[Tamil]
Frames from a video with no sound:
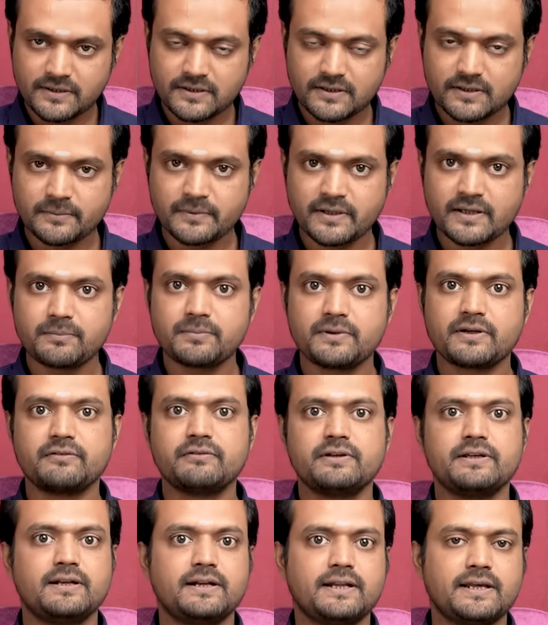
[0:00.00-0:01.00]
மட்டுமே
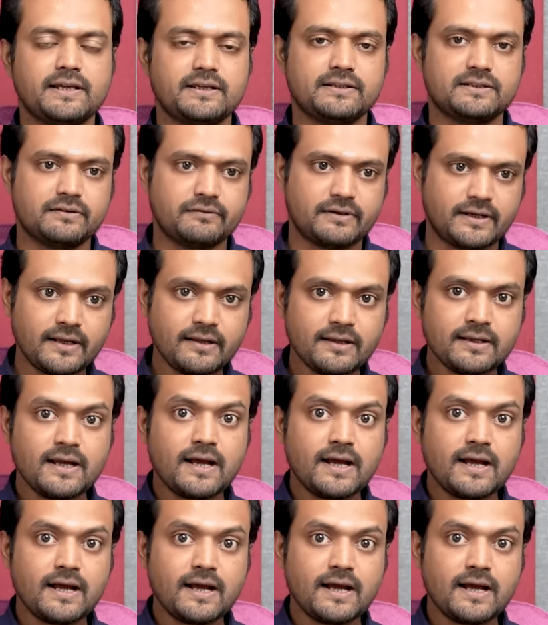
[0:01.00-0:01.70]
பிறவி இல்லையே தவிர